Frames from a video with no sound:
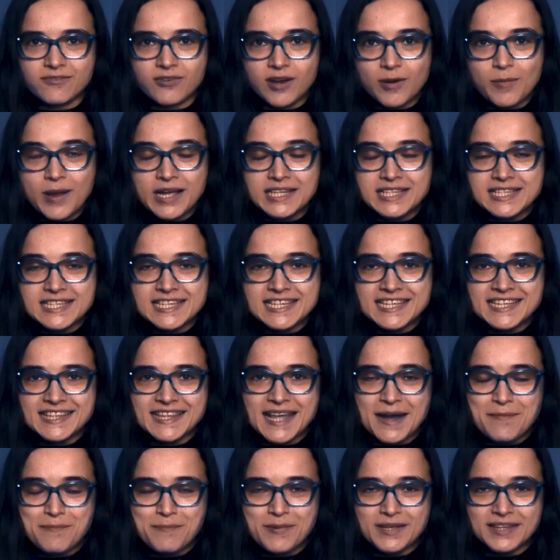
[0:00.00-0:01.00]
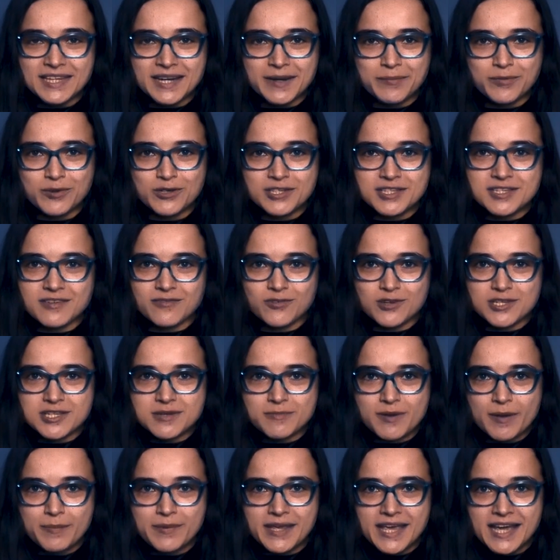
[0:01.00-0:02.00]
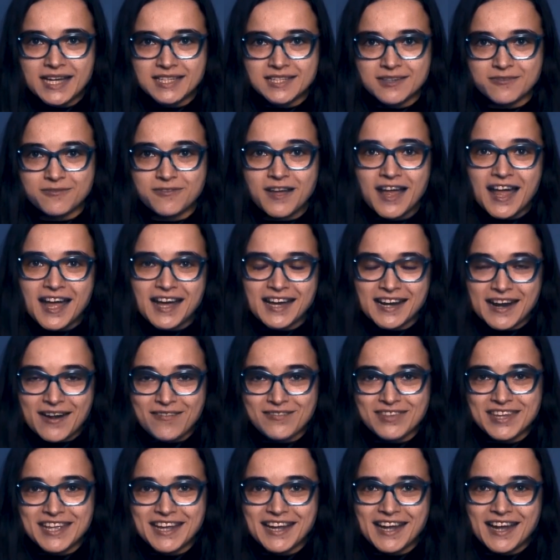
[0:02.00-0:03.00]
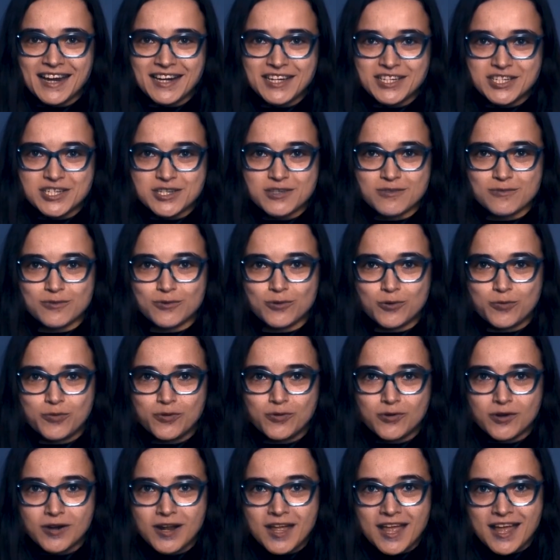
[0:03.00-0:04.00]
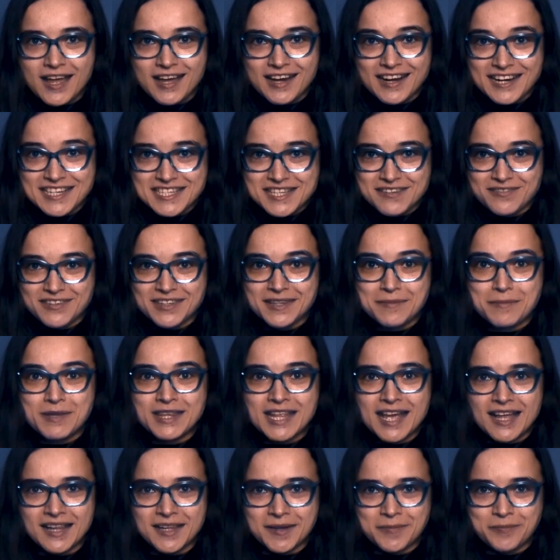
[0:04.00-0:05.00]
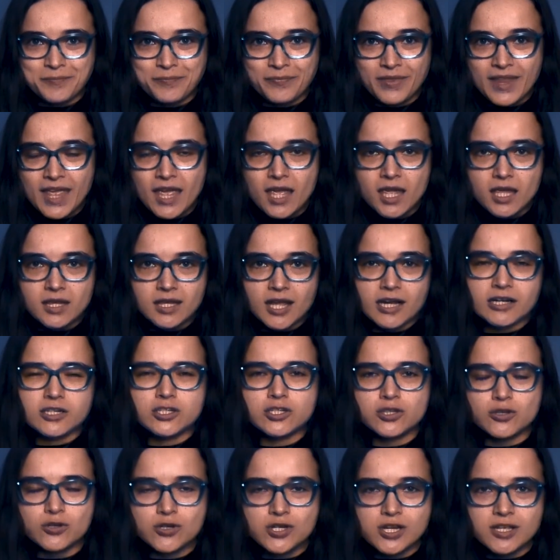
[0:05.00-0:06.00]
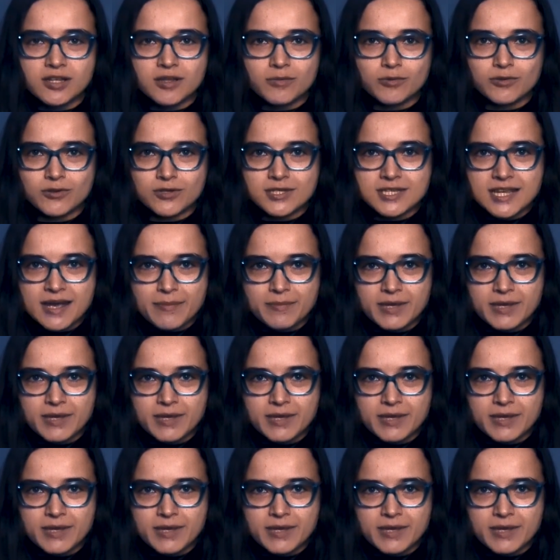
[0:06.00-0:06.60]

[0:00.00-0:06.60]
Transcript: информации нам потребуется 8 объектов, равное количеству купюр разного номинала. Итак, что же это будут за